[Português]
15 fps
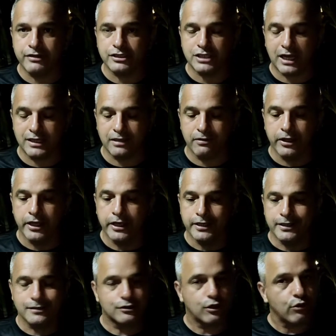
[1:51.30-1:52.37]
fechada.
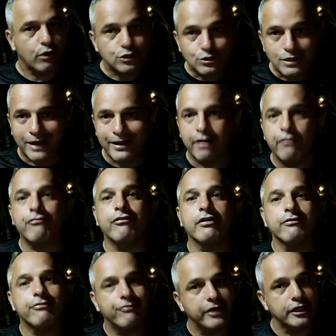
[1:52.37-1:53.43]
Então nosso canal
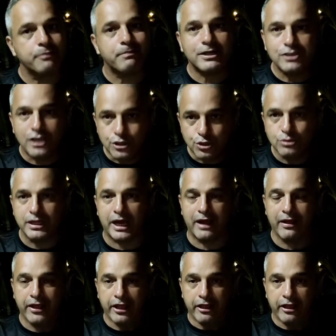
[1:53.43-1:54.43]
foi feito para te ajudar.